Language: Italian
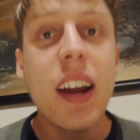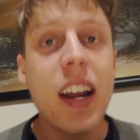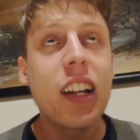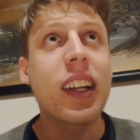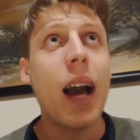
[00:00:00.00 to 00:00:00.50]

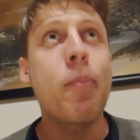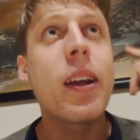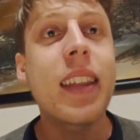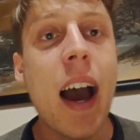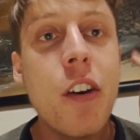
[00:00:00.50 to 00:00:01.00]
il
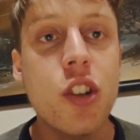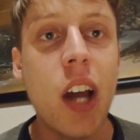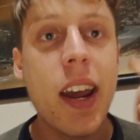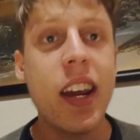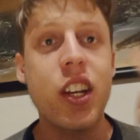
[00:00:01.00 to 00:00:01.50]
capitano
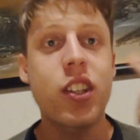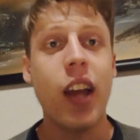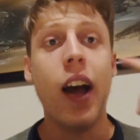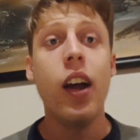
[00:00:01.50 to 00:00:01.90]
Sais,